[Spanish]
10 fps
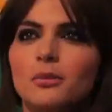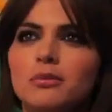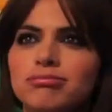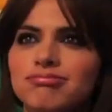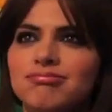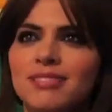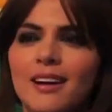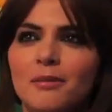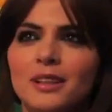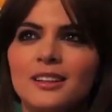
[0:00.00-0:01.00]
Uf,
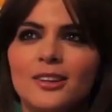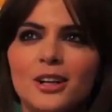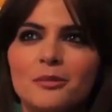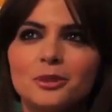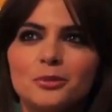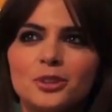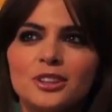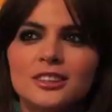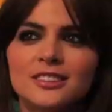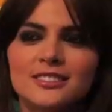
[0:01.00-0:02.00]
a mí ahora mismo
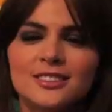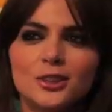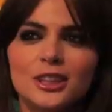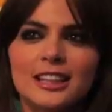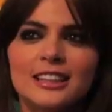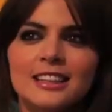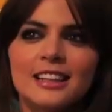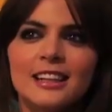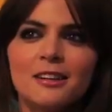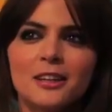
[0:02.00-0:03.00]
estoy
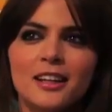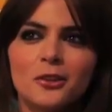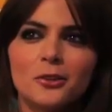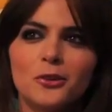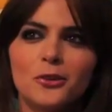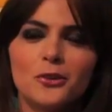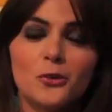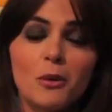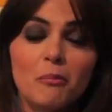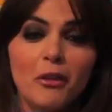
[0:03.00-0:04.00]
encantada, la verdad, con
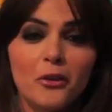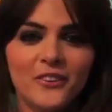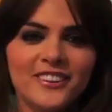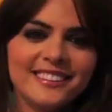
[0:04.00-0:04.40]
Juan Pedro,